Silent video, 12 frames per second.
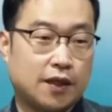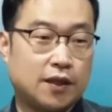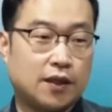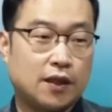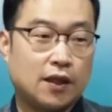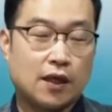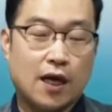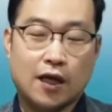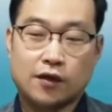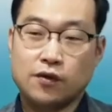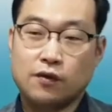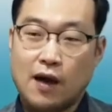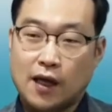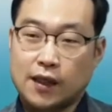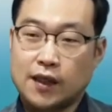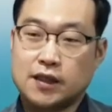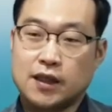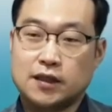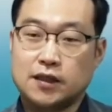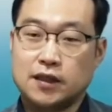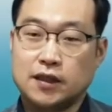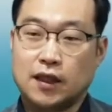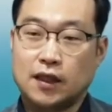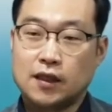이 학교
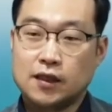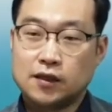관계자들이나